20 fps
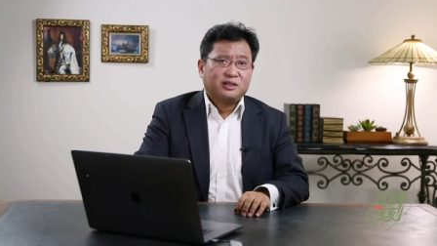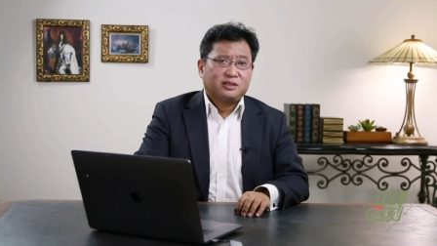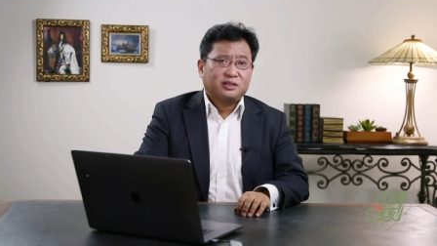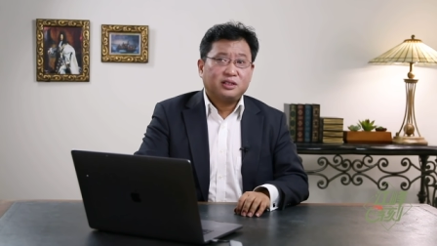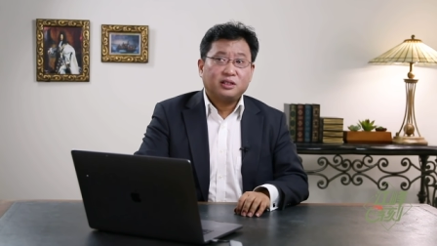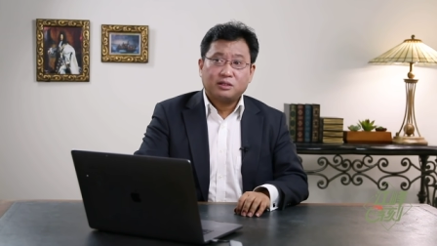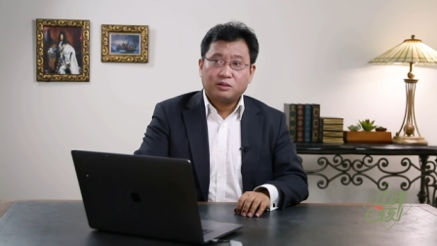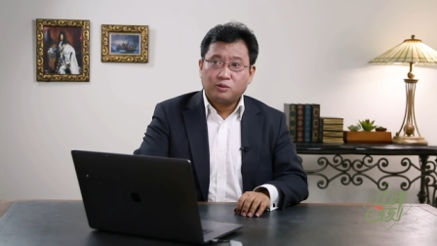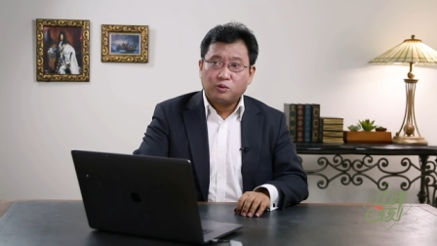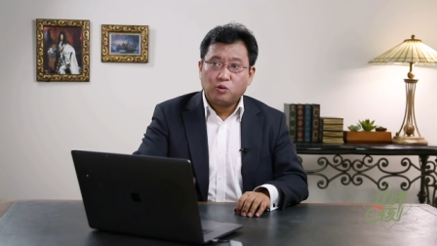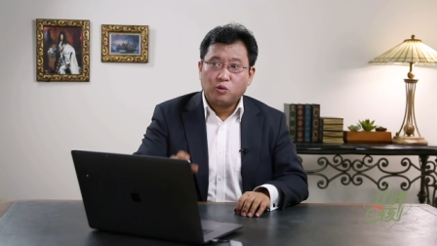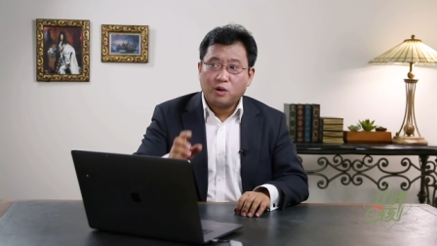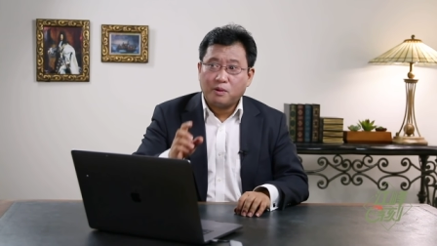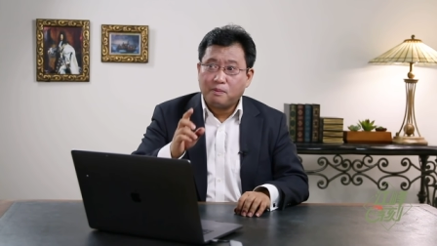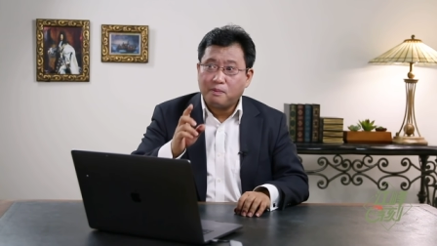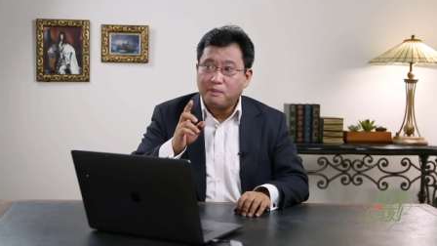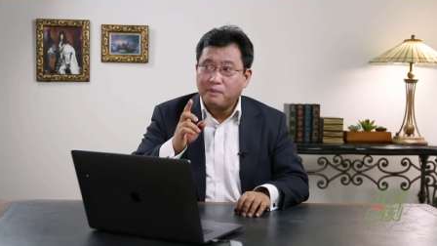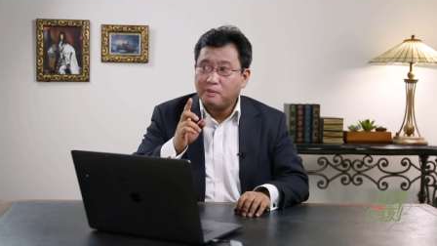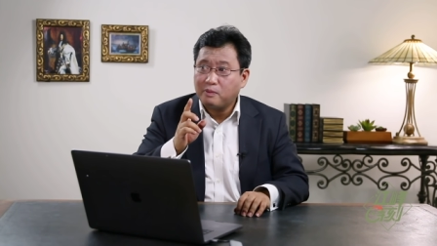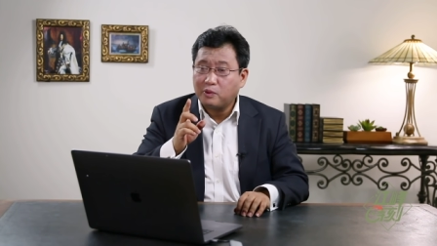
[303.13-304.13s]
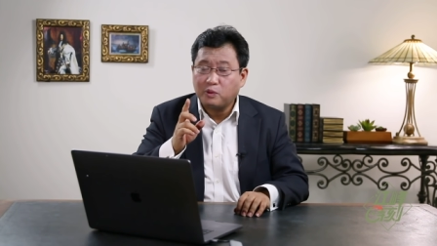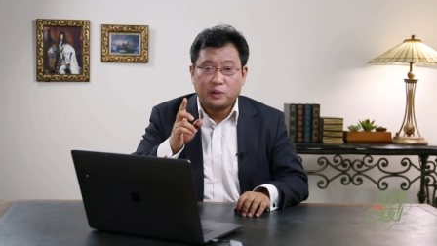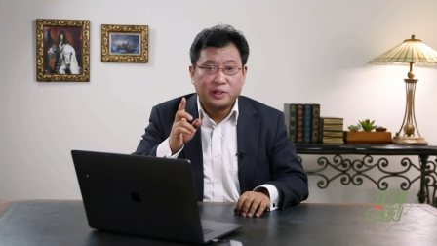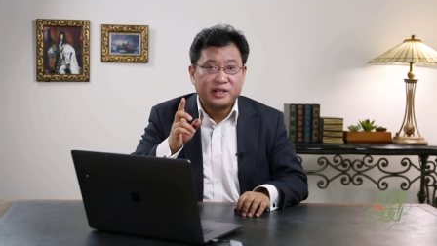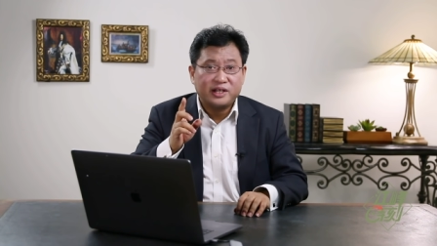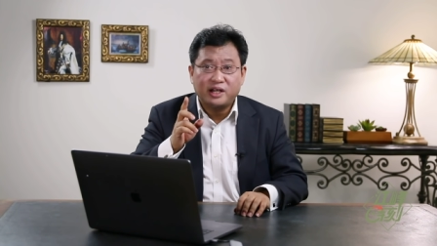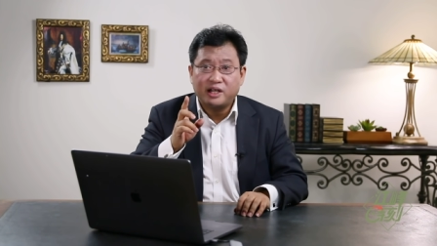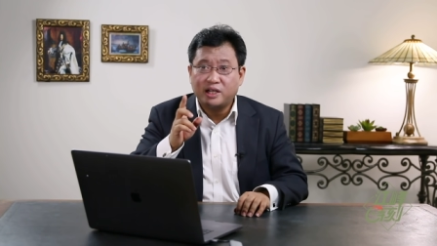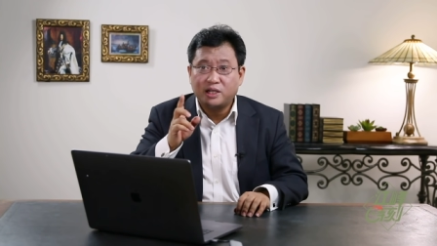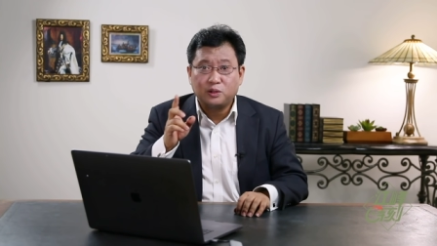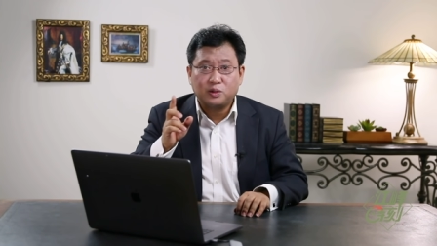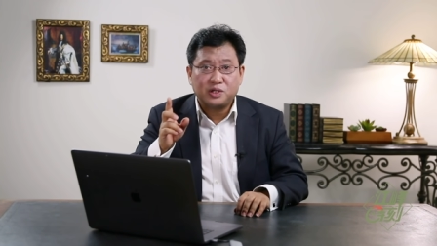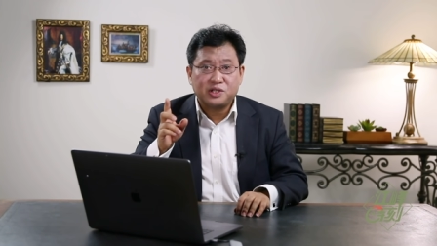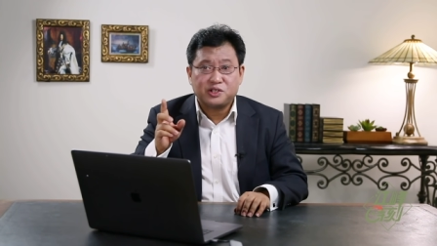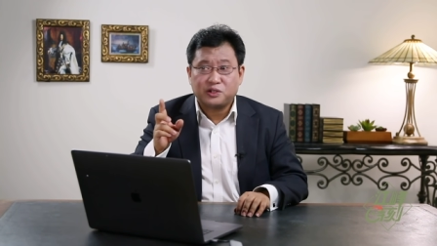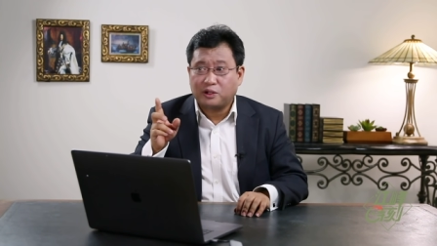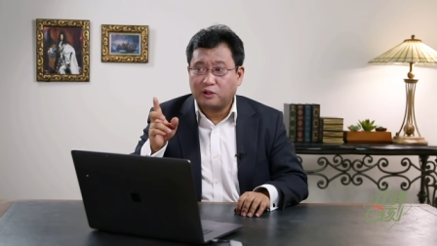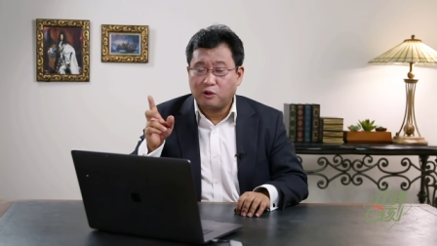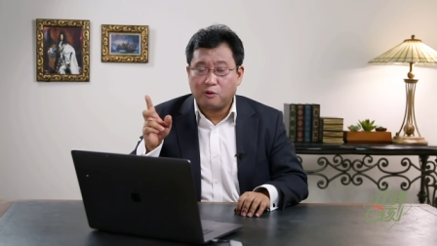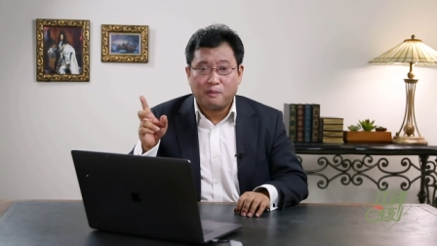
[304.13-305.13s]
你我我那天喝多
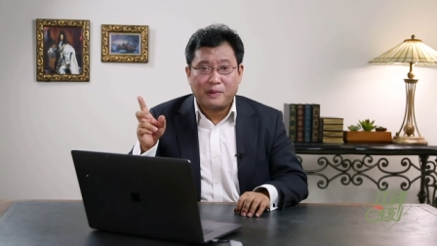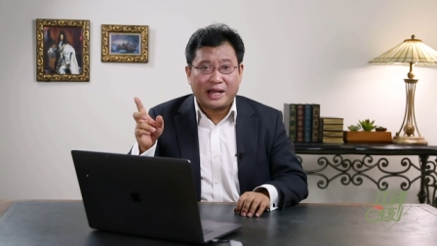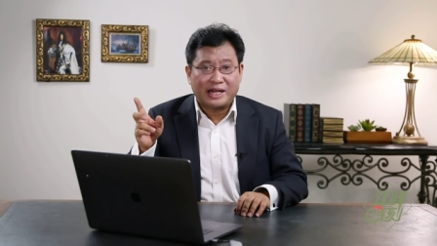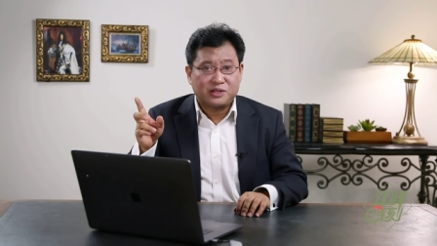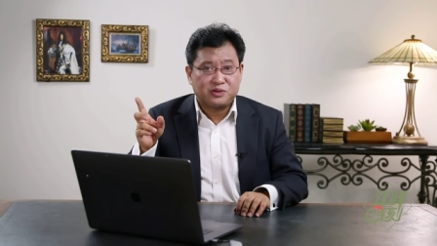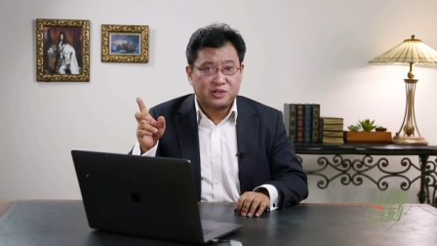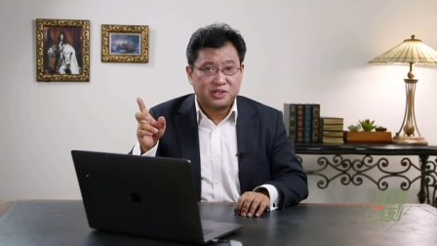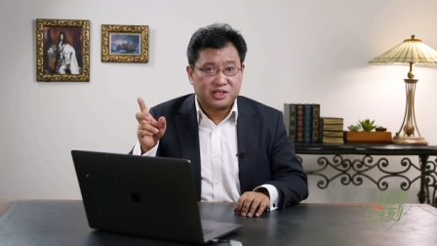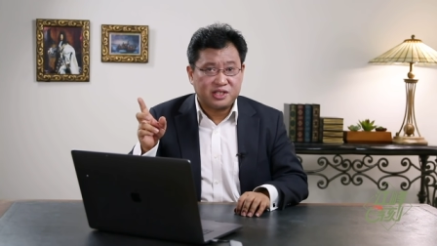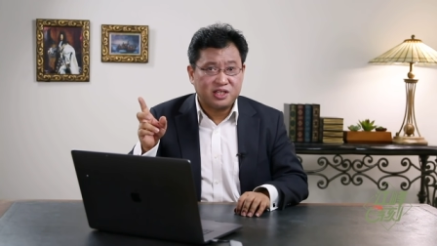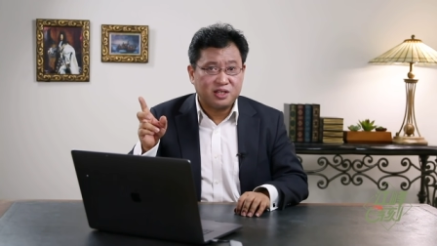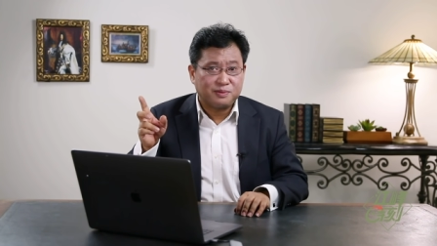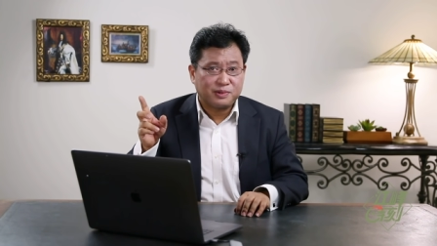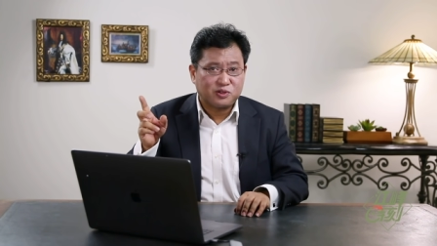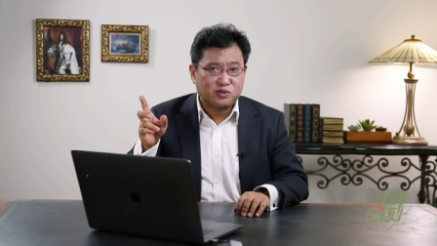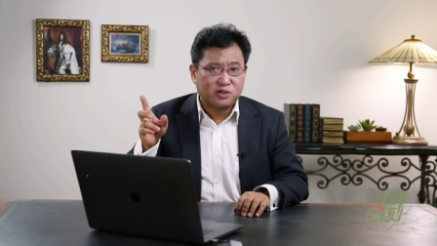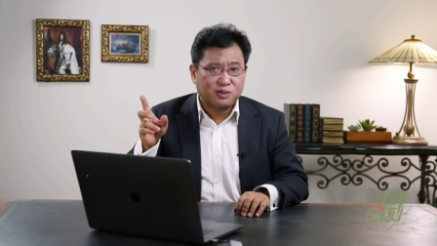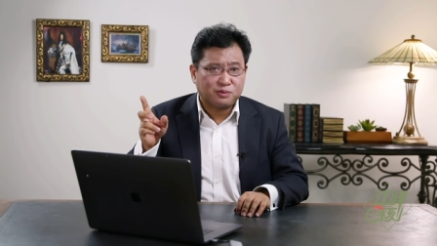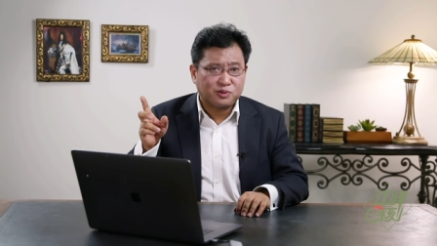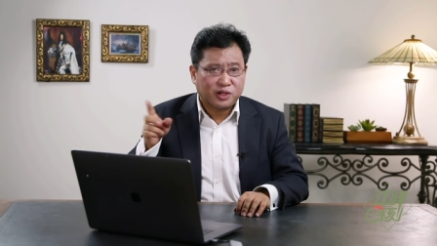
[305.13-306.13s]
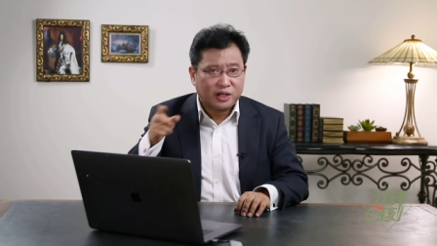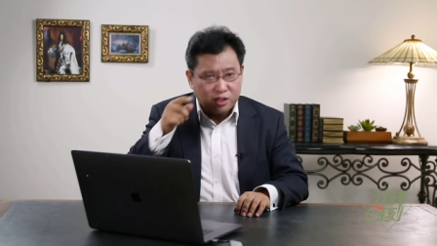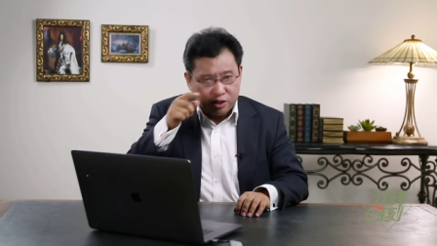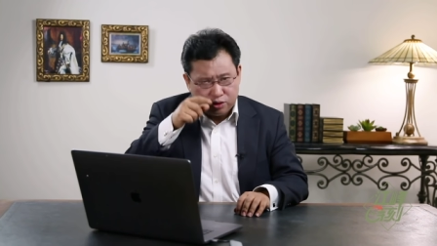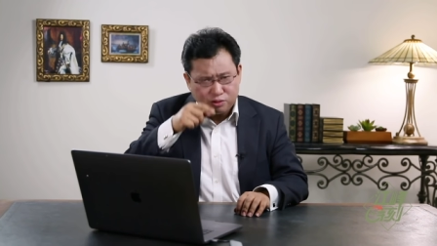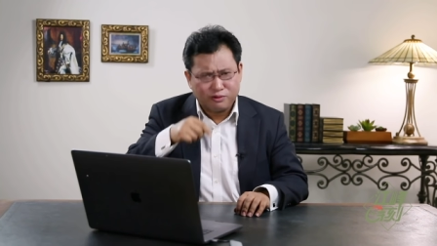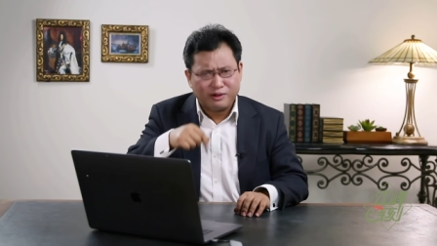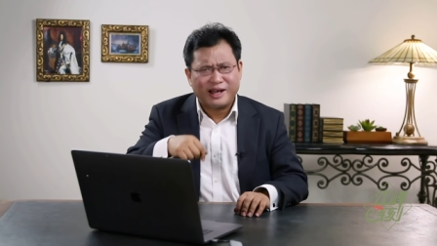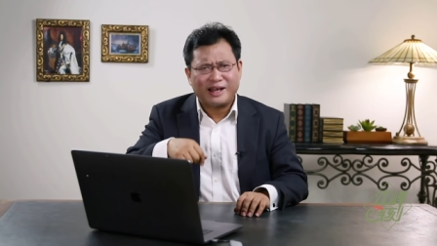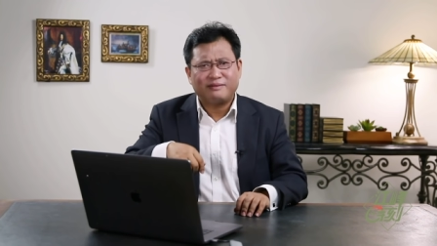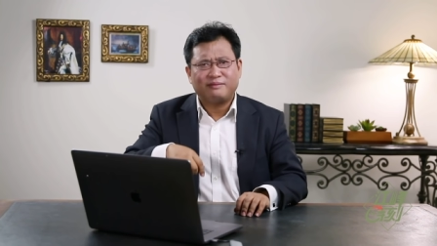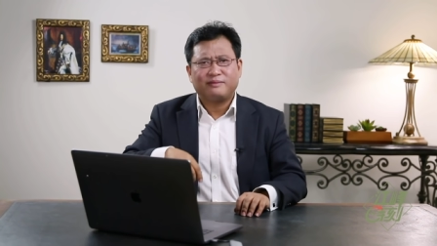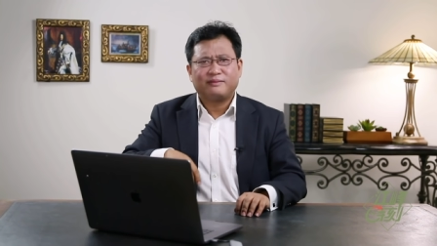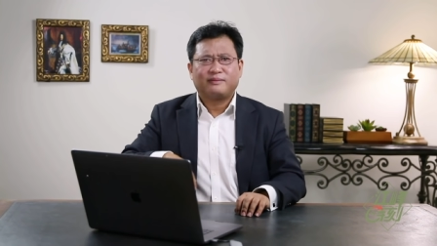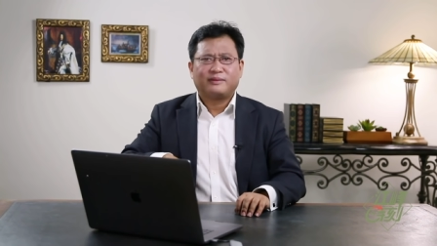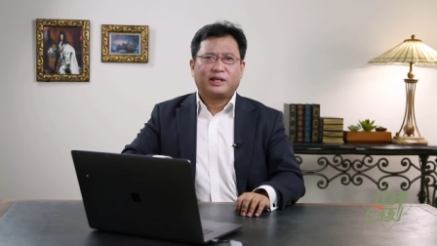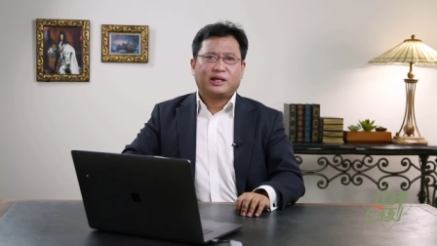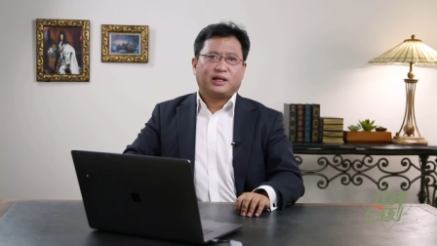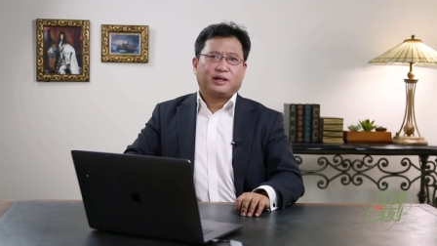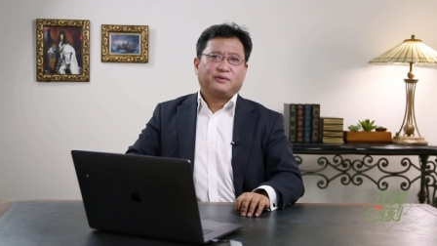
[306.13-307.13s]
酒了，我骂一句习近平算不算？算
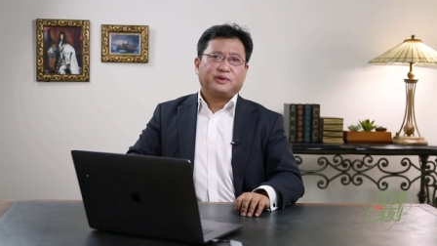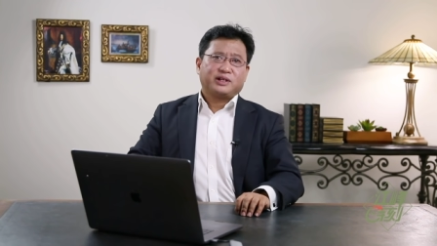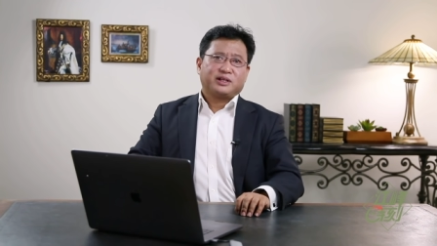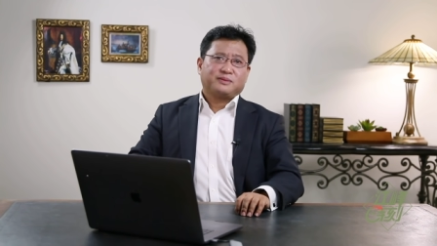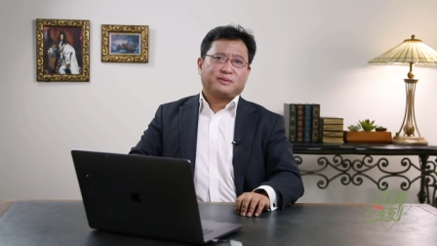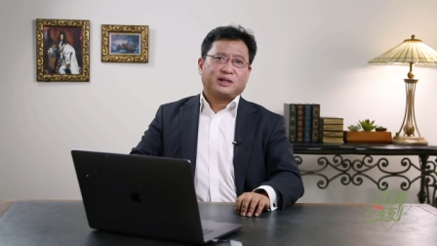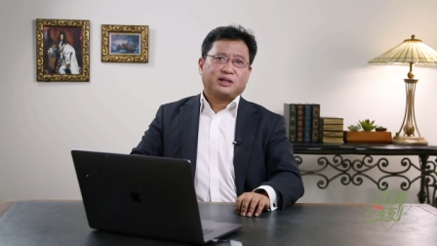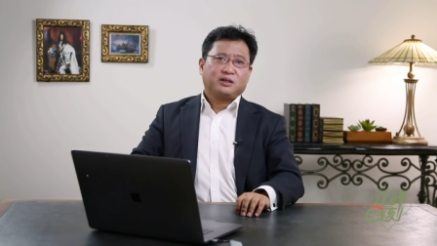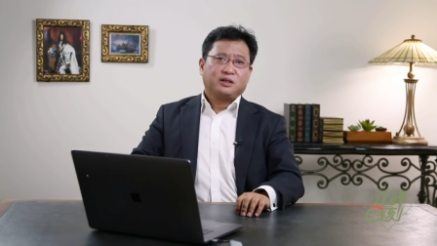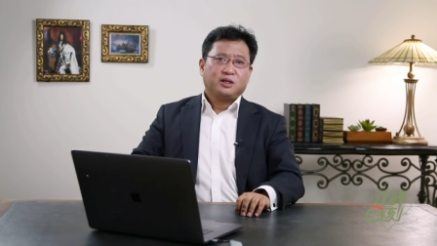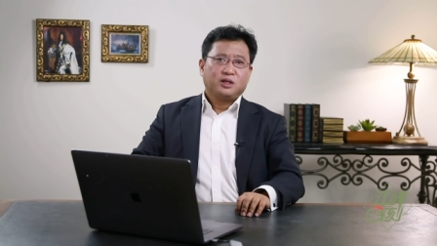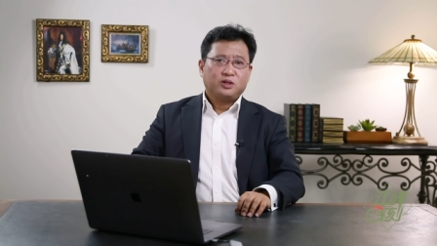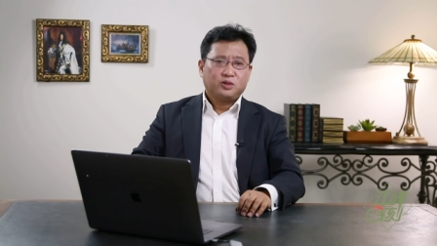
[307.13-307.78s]
啊？为什么？